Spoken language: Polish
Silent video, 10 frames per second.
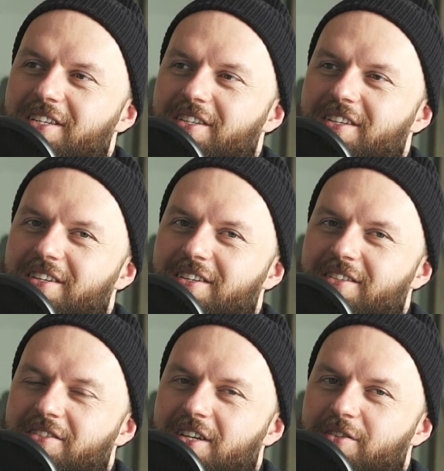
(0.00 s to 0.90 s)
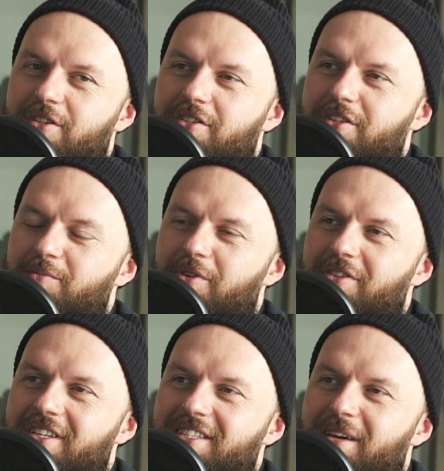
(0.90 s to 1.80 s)
a, czego nie chcieliśmy
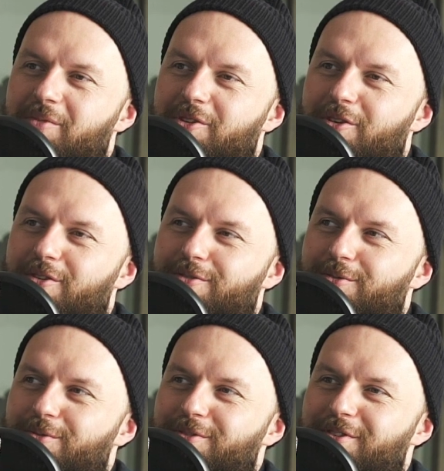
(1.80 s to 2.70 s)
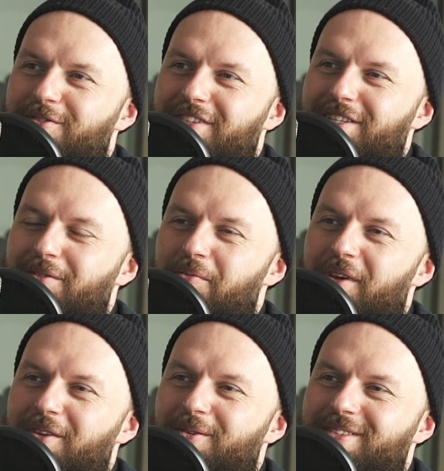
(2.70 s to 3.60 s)
oddać sami, to Lord Curzon w naszym tak,
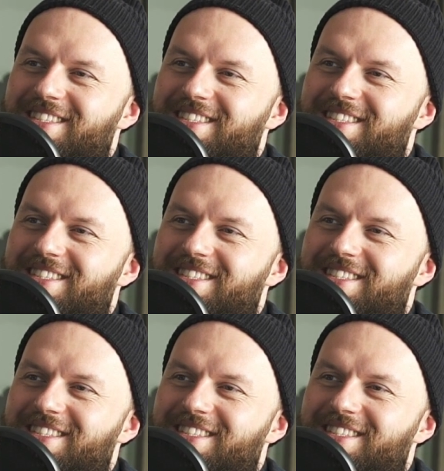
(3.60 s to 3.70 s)
imieniu